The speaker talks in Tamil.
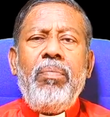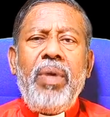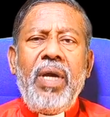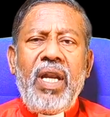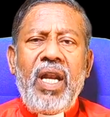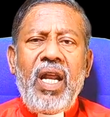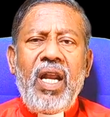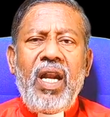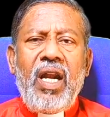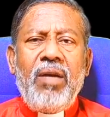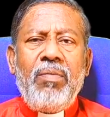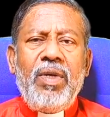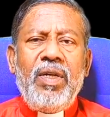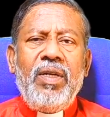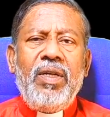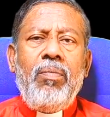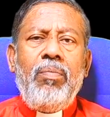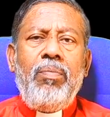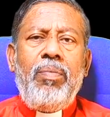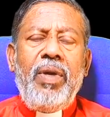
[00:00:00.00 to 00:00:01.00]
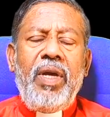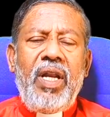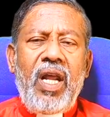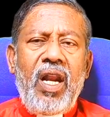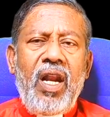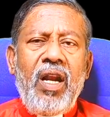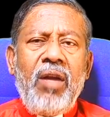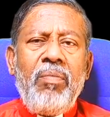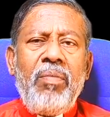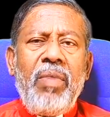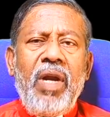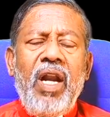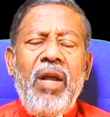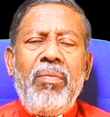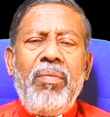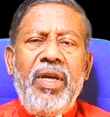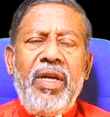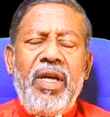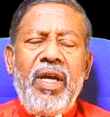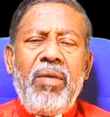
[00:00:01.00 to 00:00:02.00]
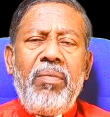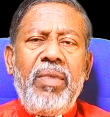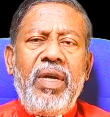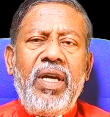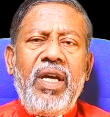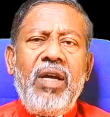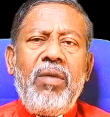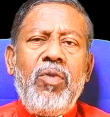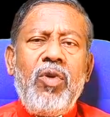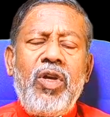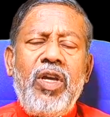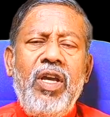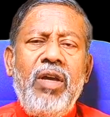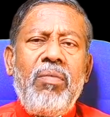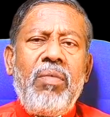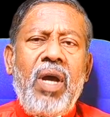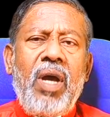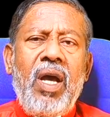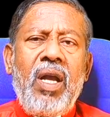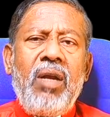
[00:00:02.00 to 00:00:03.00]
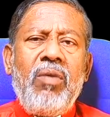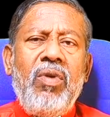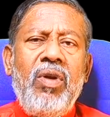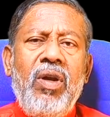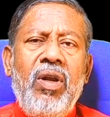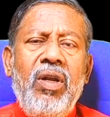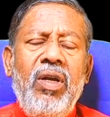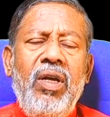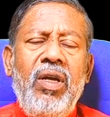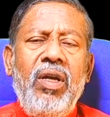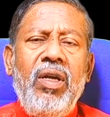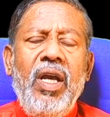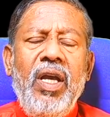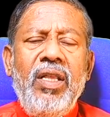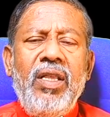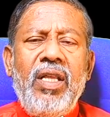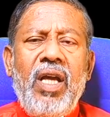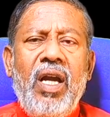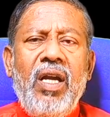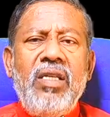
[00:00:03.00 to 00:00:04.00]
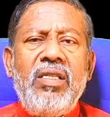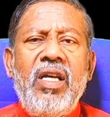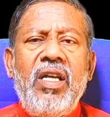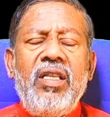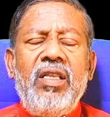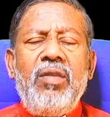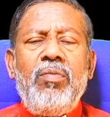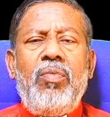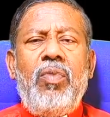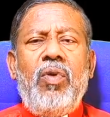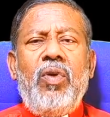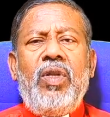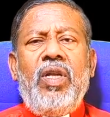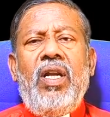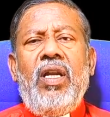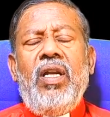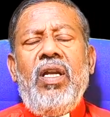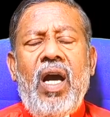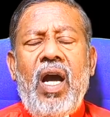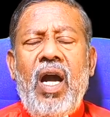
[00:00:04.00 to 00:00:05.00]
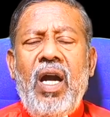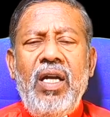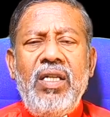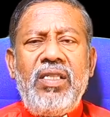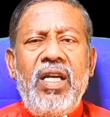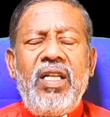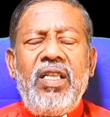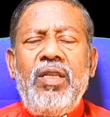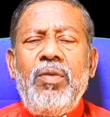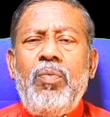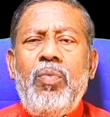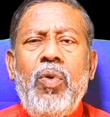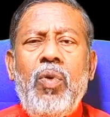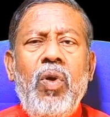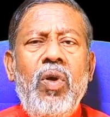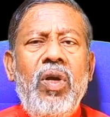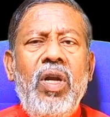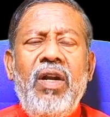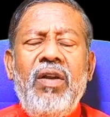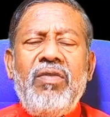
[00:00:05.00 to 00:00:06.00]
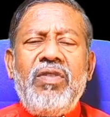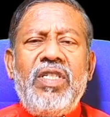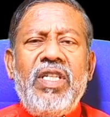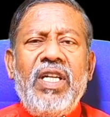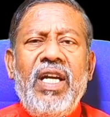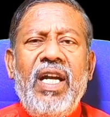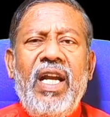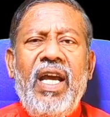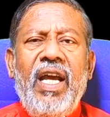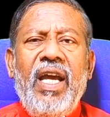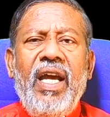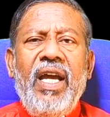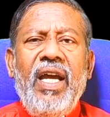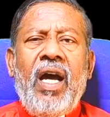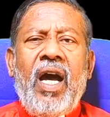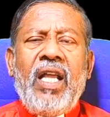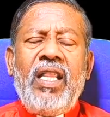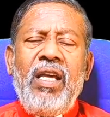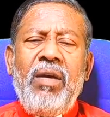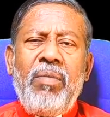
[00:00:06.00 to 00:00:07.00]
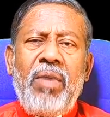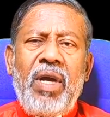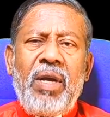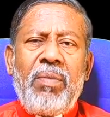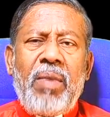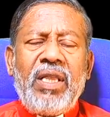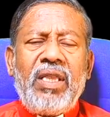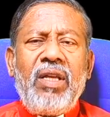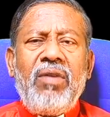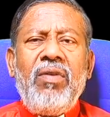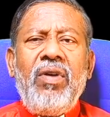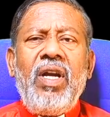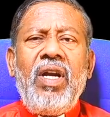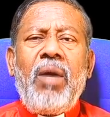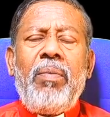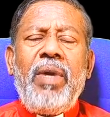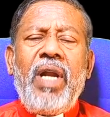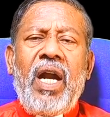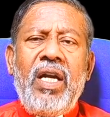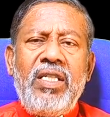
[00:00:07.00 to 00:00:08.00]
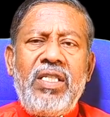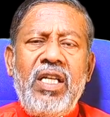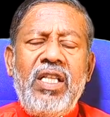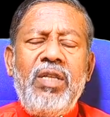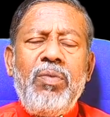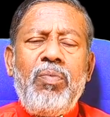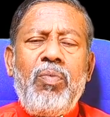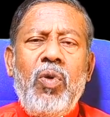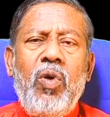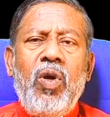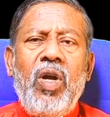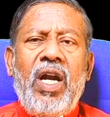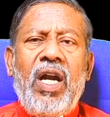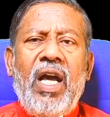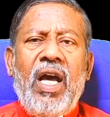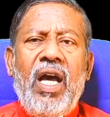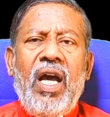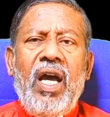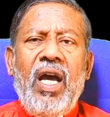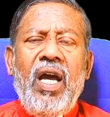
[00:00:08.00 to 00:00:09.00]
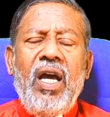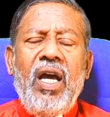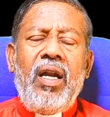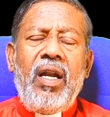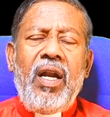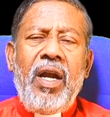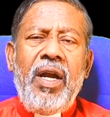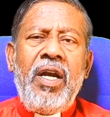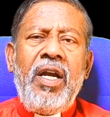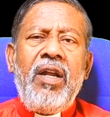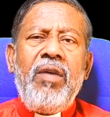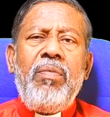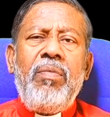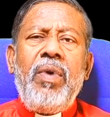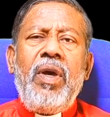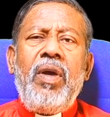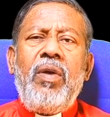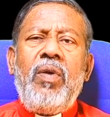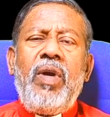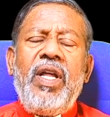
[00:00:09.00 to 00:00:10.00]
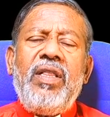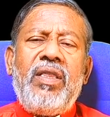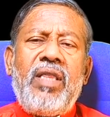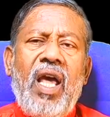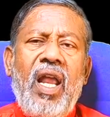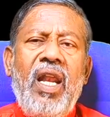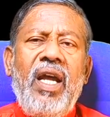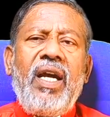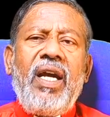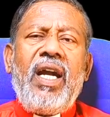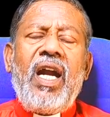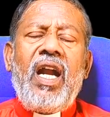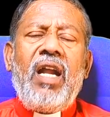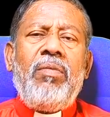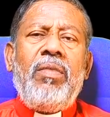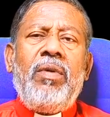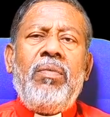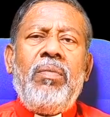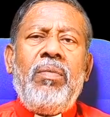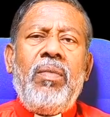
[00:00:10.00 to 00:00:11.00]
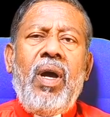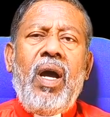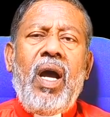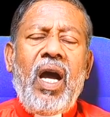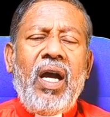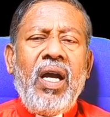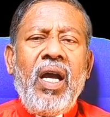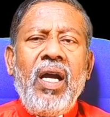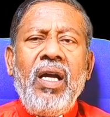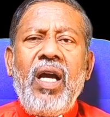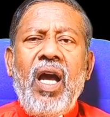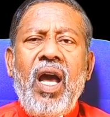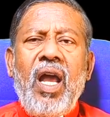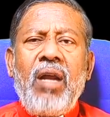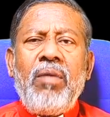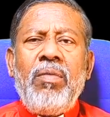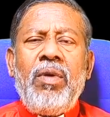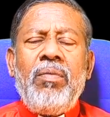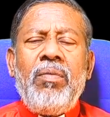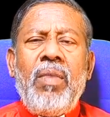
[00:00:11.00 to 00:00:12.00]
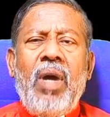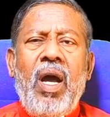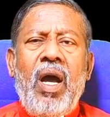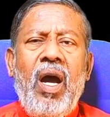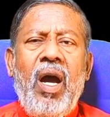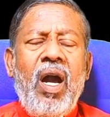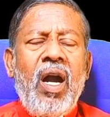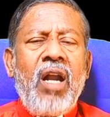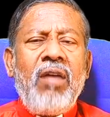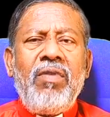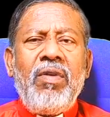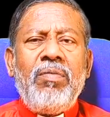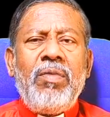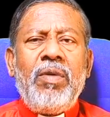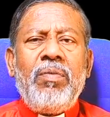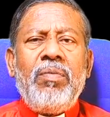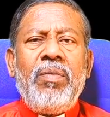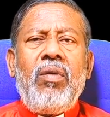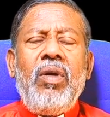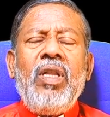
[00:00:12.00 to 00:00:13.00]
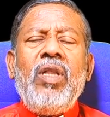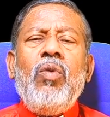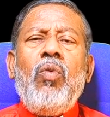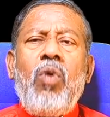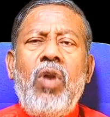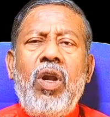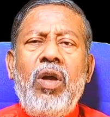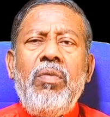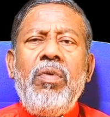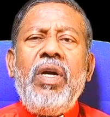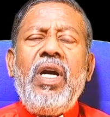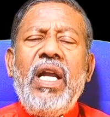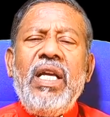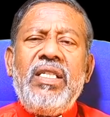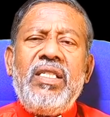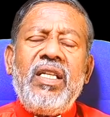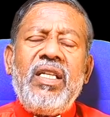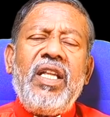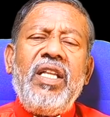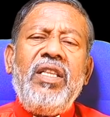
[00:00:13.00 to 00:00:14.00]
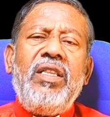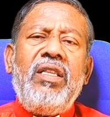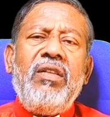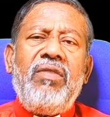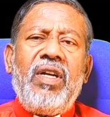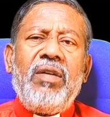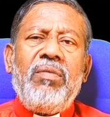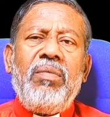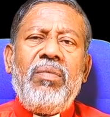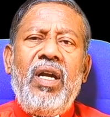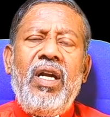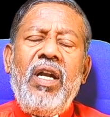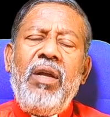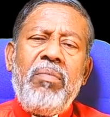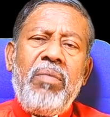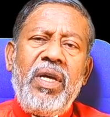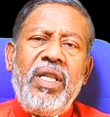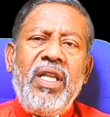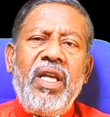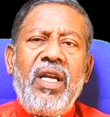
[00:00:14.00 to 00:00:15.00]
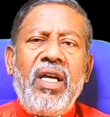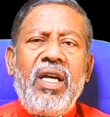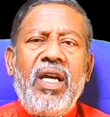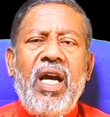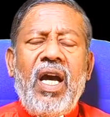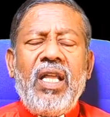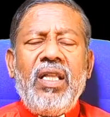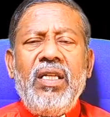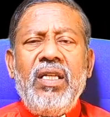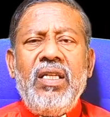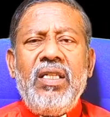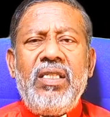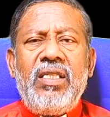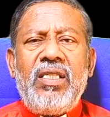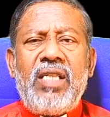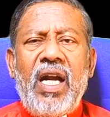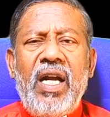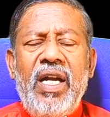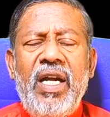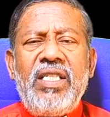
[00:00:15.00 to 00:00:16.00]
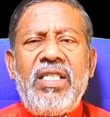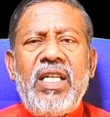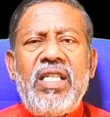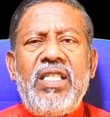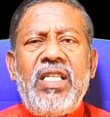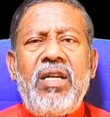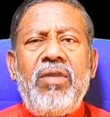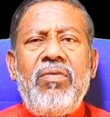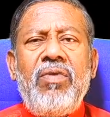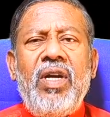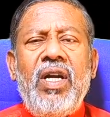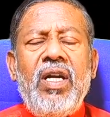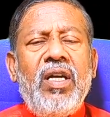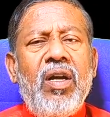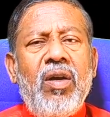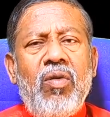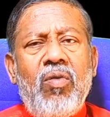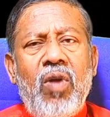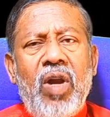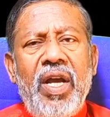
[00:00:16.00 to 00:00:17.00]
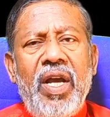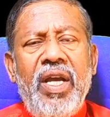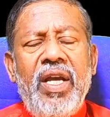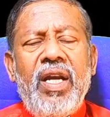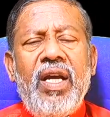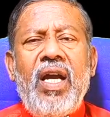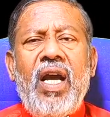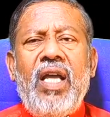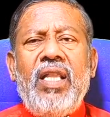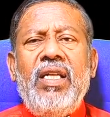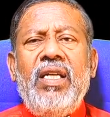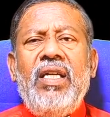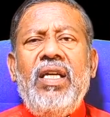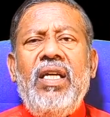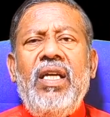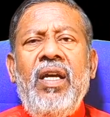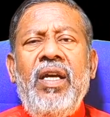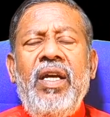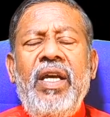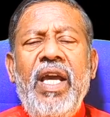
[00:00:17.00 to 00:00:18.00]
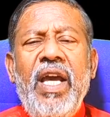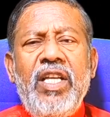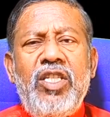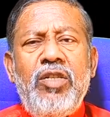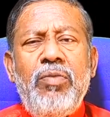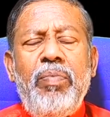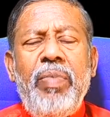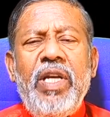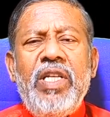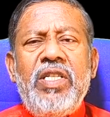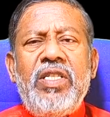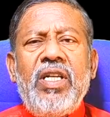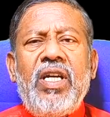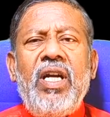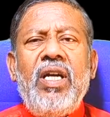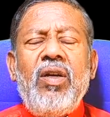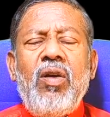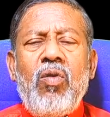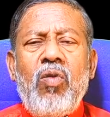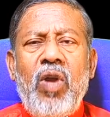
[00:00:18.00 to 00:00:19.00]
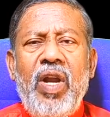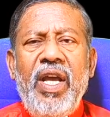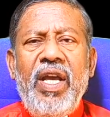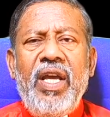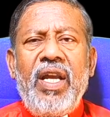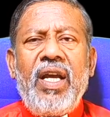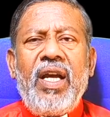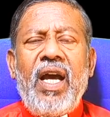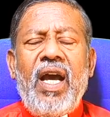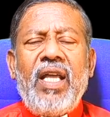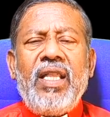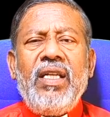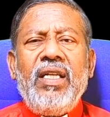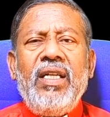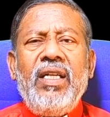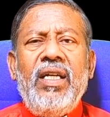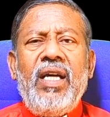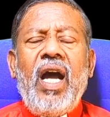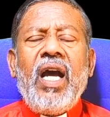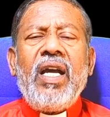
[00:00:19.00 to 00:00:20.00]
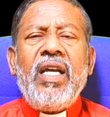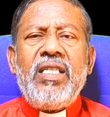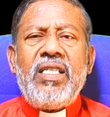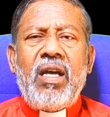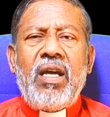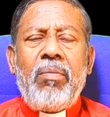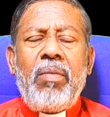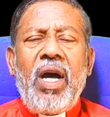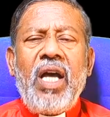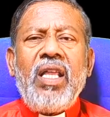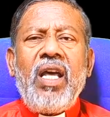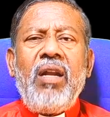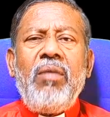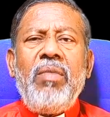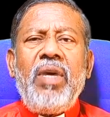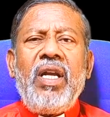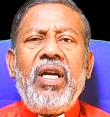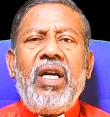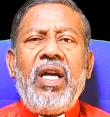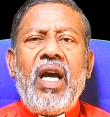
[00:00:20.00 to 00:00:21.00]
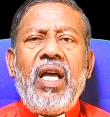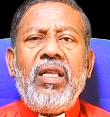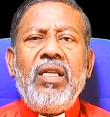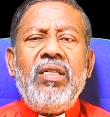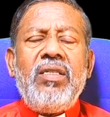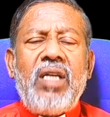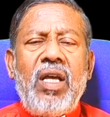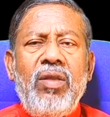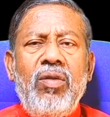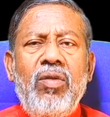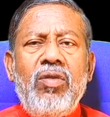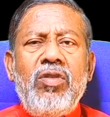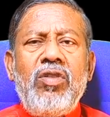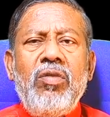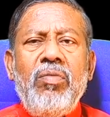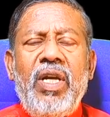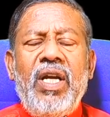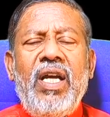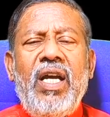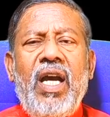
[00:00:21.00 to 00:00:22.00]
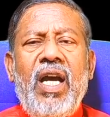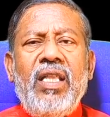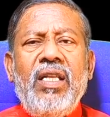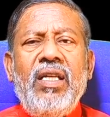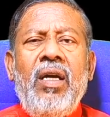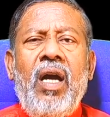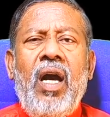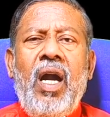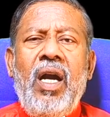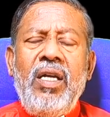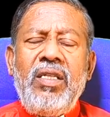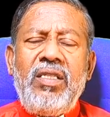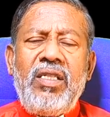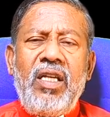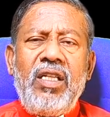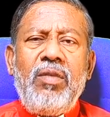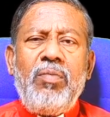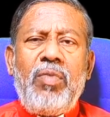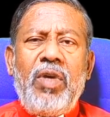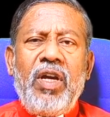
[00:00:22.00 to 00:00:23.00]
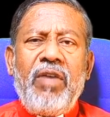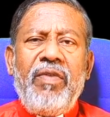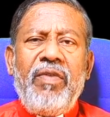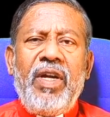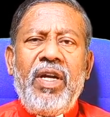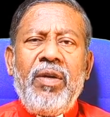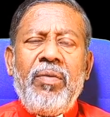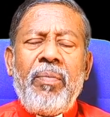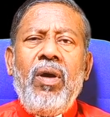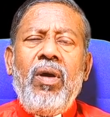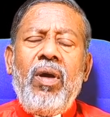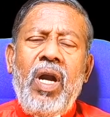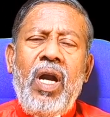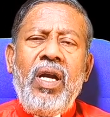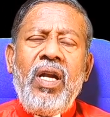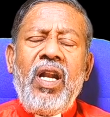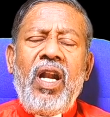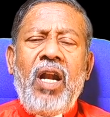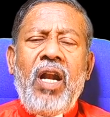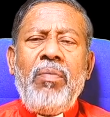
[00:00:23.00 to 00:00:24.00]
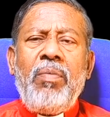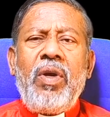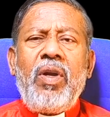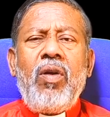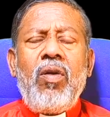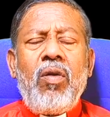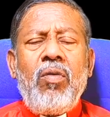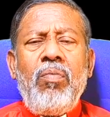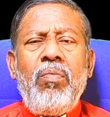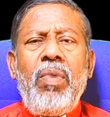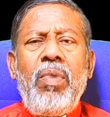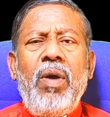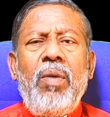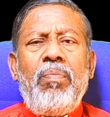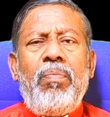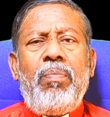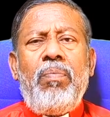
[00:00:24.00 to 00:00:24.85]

பிறர் அன்பு பிறரன்பிலே மிக மிக முக்கியமான ஒன்று இந்த அனுசரித்து போதல் அனுசரித்து போகலன்னு வச்சுங்களேன் அதே மாதிரி மற்றவங்களும் அப்படி அனுசரித்து போகலன்னா ரெண்டு பேருடைய தலைக்கணமும் அகங்காரமும் ஆணவமும் இந்த உறவுகளை சிதைத்து விடும் நிம்மதி இருக்காது சண்டை சச்சரவுகளுக்கு குறை இருக்காது ஏச்சு பேச்சுக்களுக்கு குறை இருக்காது அங்கே சமாதானம் இருக்காது சந்தோஷம் இருக்காது அனுசரித்து போக வேண்டும் ரெண்டு நண்பர்கள் ரொம்ப